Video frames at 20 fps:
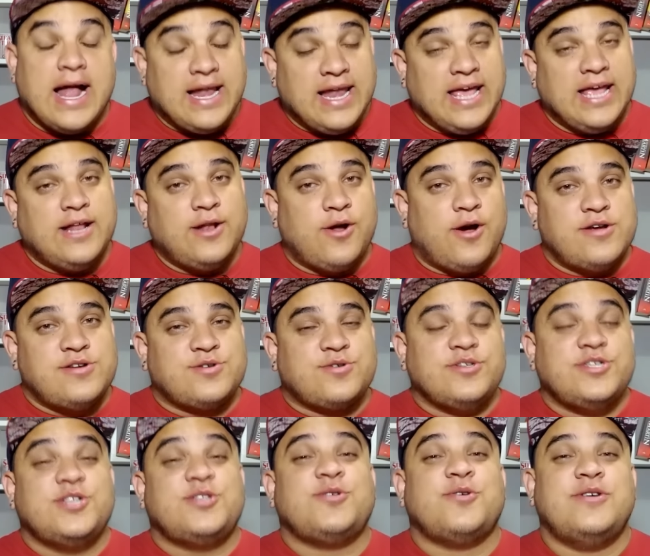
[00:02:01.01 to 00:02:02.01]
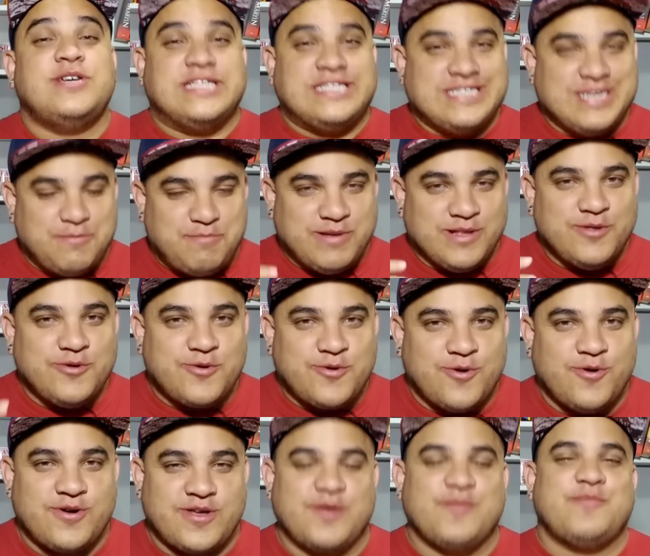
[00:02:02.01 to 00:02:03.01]
Além, lógico, de torcer pelo
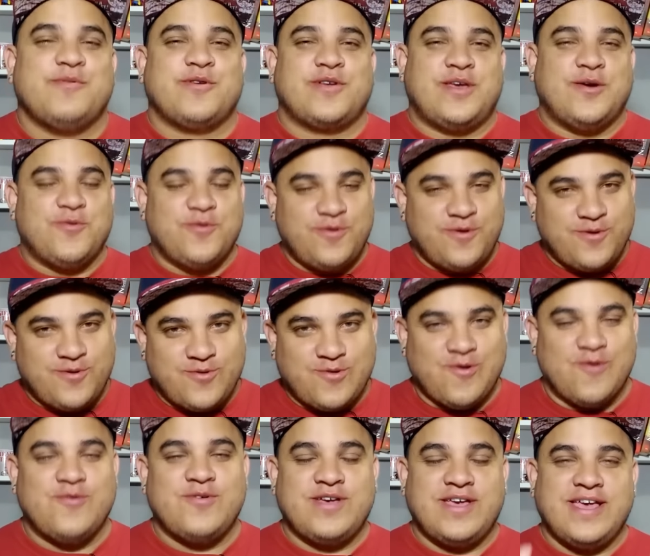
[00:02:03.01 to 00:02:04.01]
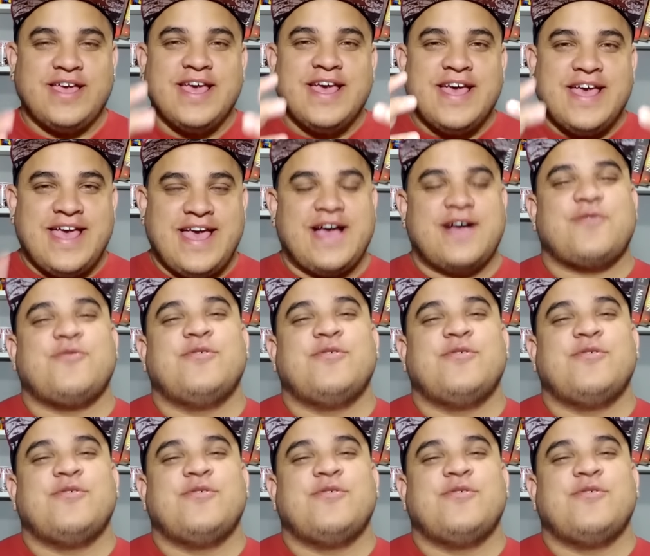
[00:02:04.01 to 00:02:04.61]
Kong, porque o Kong é a